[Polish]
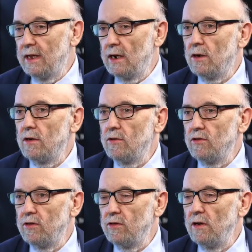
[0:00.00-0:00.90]

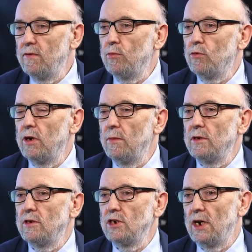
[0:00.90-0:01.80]
dlatego, że jeżeli
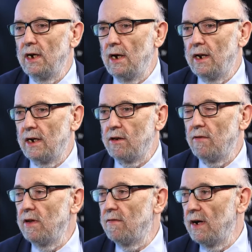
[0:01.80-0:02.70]
wybudujemy dzisiaj
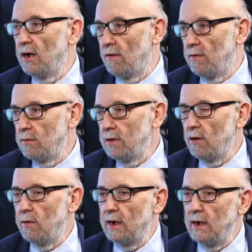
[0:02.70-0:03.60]
elektrownię węglową,
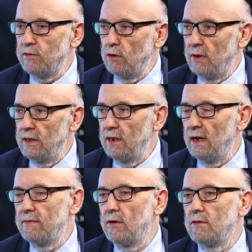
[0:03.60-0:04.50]
taką jak na przykład
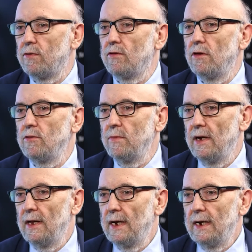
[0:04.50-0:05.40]
niedawno
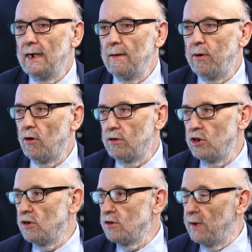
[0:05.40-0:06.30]
otworzyliśmy e, blok
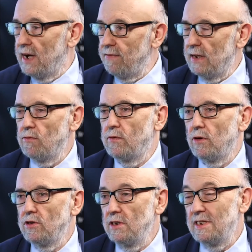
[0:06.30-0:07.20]
1000 MW
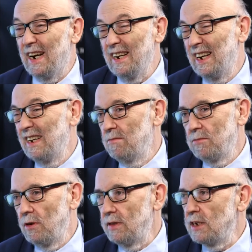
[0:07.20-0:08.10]
w Kozińcach,
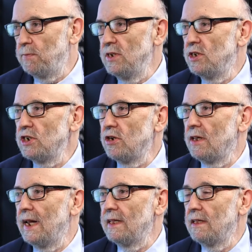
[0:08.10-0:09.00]
to tak z
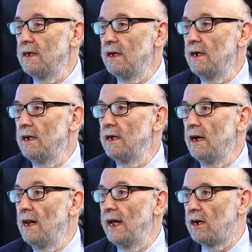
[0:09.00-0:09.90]
50 lat e,
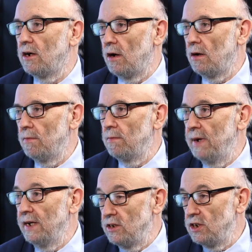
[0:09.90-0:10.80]
e, lekko
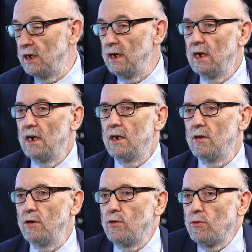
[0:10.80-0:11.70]
będzie,
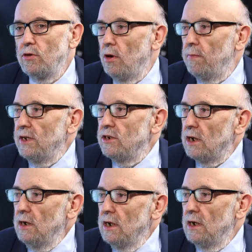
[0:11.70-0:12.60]
no i trudno
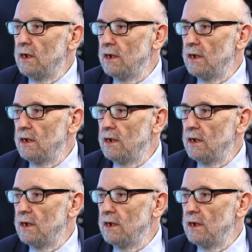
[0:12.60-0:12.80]
będzie